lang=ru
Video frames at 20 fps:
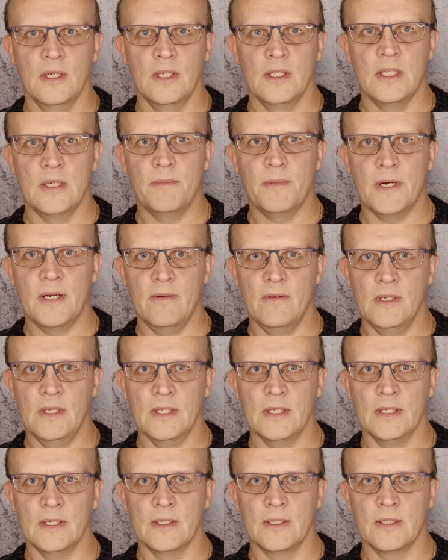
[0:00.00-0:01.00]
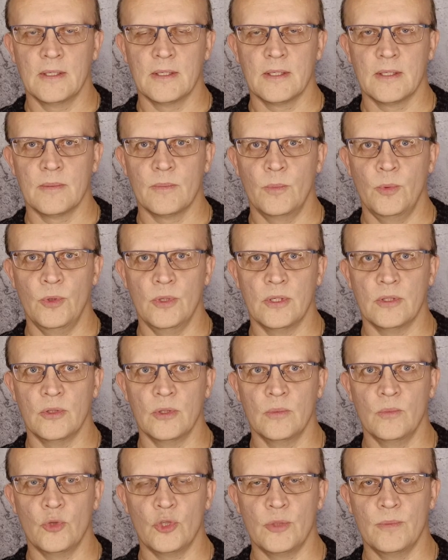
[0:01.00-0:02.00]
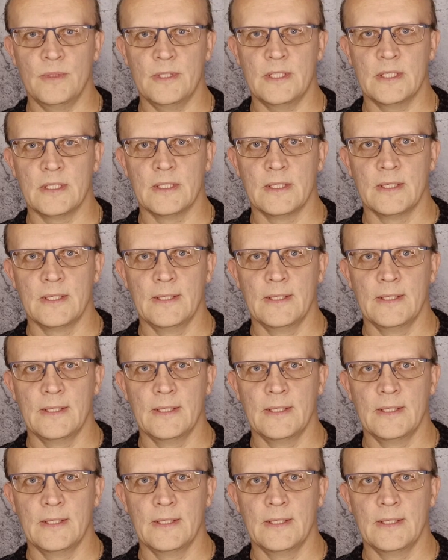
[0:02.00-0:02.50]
неправильно понят, он может быть